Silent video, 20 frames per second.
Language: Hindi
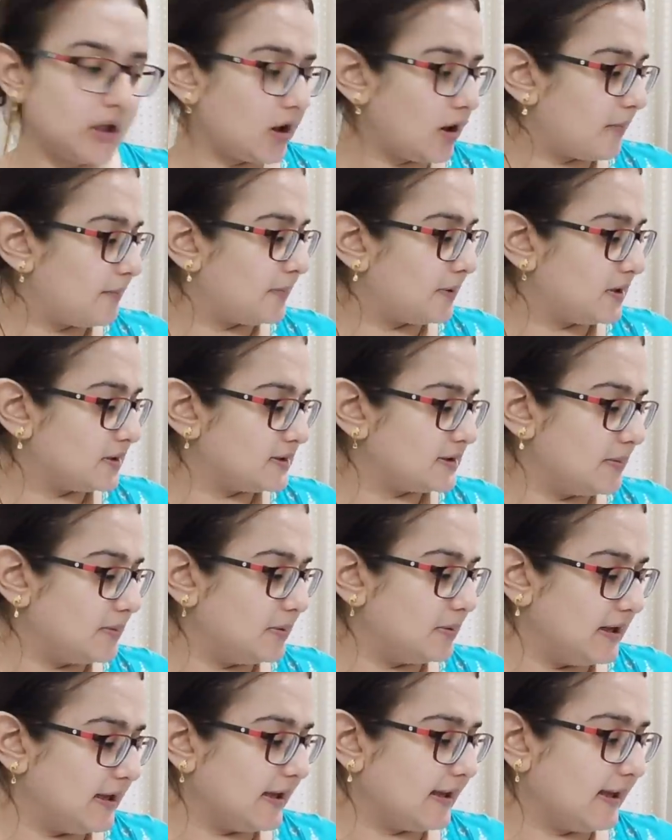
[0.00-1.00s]
अपना सब
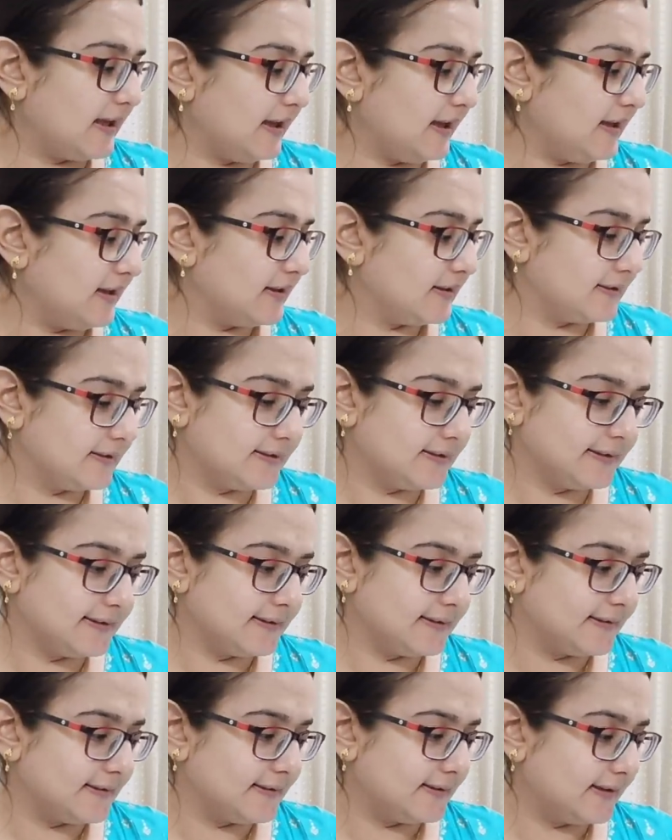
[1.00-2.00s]
लिखे
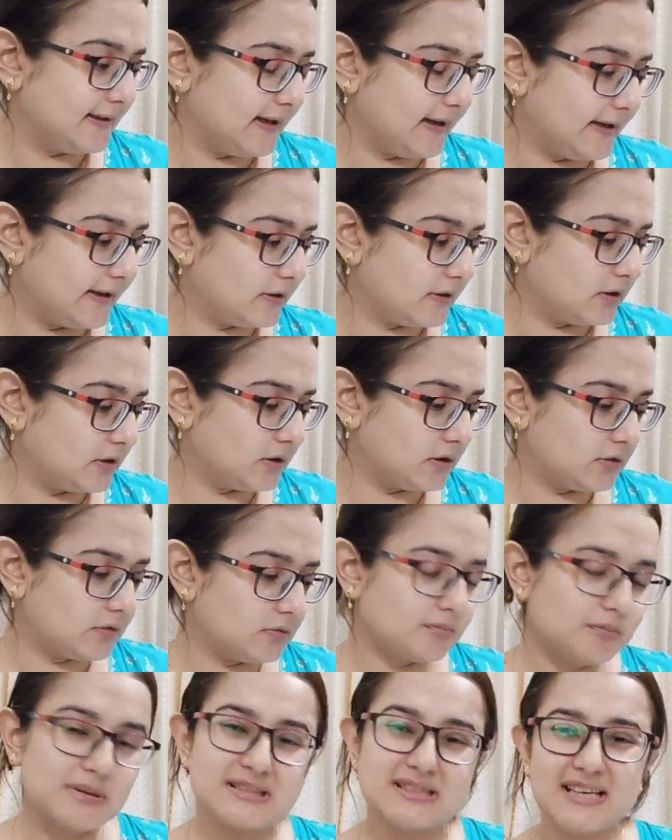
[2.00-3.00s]
एंड uh,
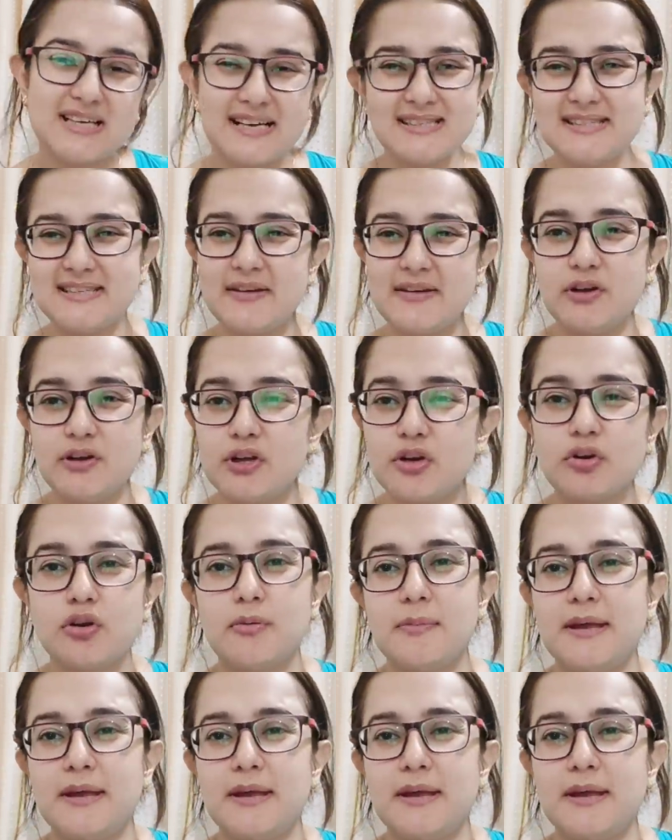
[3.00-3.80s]
बस गाइस ये वीडियो को ना मैं